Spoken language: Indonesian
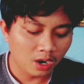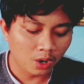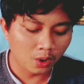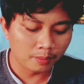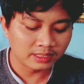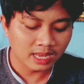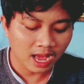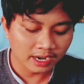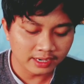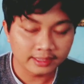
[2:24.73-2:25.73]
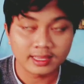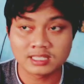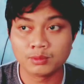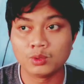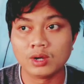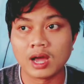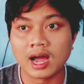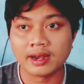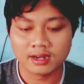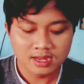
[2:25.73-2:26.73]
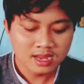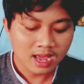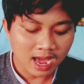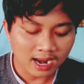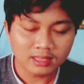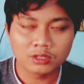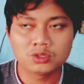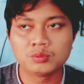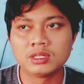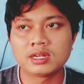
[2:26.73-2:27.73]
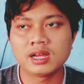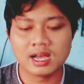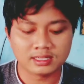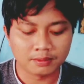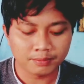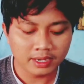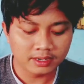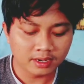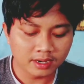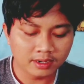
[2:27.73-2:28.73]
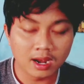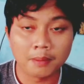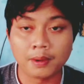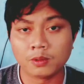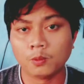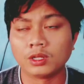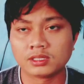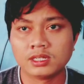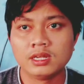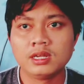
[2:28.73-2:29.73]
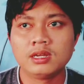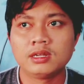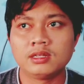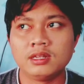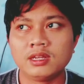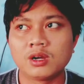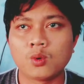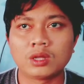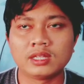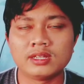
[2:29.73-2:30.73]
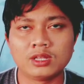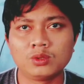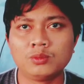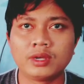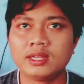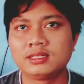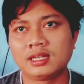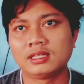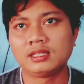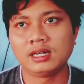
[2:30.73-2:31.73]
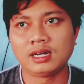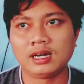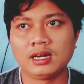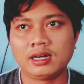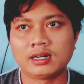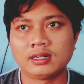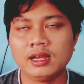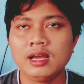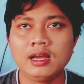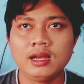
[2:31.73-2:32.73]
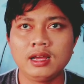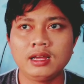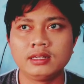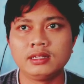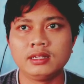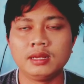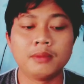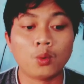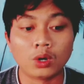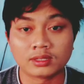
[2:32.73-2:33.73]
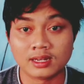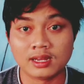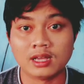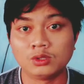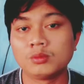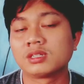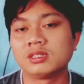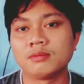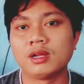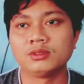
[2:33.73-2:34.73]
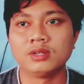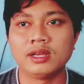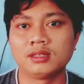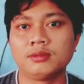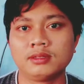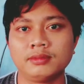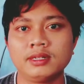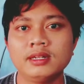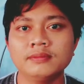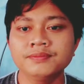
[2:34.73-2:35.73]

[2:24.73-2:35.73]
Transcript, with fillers: kalau misalkan dites menggunakan alat itu sebenarnya nggak sampai dengan 8 watt jadi kekuatannya itu mungkin sekitar ya di 5 wattan ya itu maksimal sudah ya teman-teman